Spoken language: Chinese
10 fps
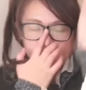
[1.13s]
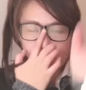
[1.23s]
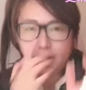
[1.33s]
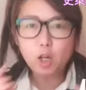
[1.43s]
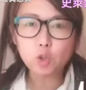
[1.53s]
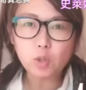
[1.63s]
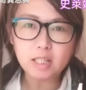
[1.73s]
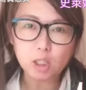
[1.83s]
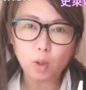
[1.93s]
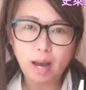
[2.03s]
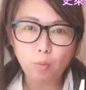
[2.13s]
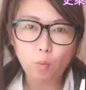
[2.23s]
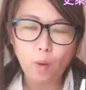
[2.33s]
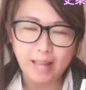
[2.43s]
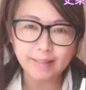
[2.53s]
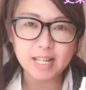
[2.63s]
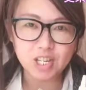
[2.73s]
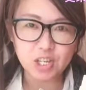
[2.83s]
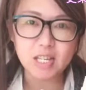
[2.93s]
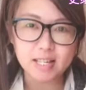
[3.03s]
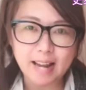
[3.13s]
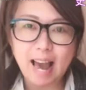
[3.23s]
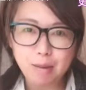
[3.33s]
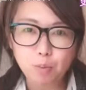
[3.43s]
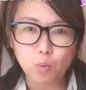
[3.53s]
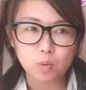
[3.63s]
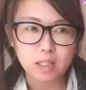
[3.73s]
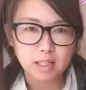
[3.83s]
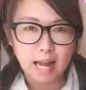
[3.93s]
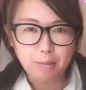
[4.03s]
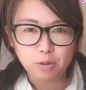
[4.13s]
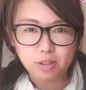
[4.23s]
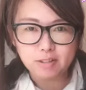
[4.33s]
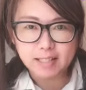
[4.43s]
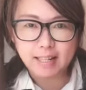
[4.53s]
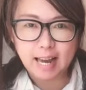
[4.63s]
小朋友最喜欢玩的史莱姆，史莱姆就是这